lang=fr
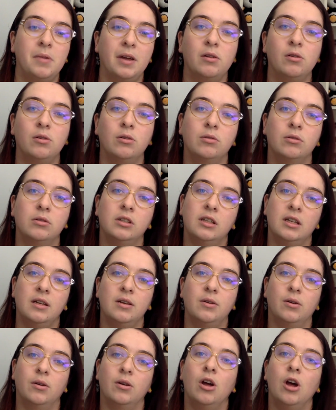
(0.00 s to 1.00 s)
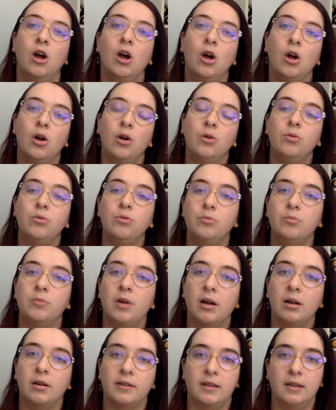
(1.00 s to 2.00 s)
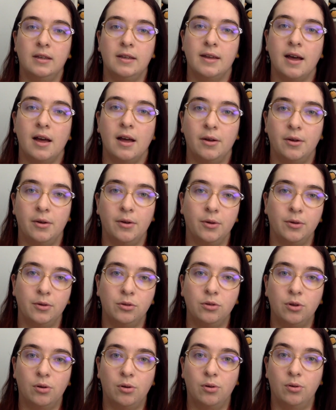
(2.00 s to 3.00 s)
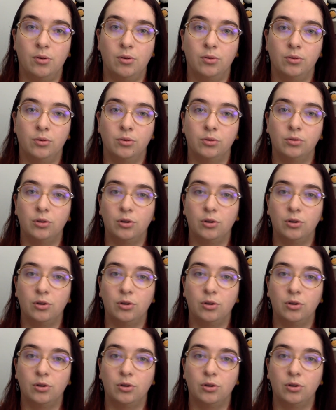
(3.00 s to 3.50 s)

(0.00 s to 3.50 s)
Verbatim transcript: perdre le côté humain qu'il y a euh, dans,